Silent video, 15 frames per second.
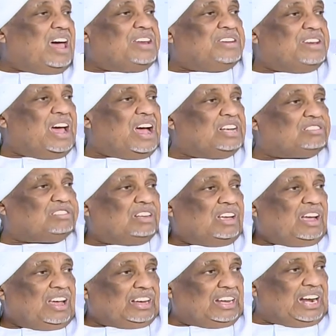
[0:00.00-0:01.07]
الناس
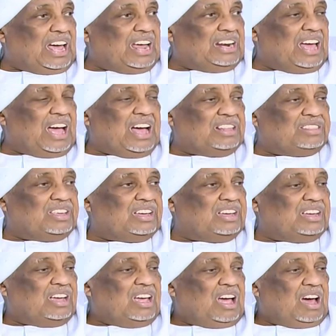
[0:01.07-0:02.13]
خلال
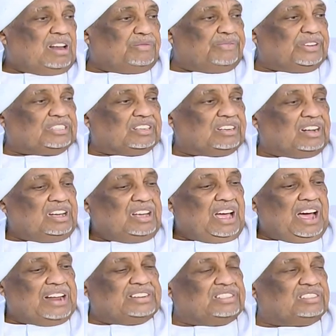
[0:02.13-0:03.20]
هذه الفترة
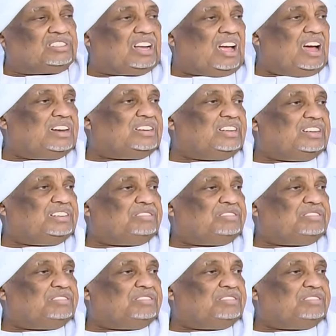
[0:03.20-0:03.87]
الانتقالية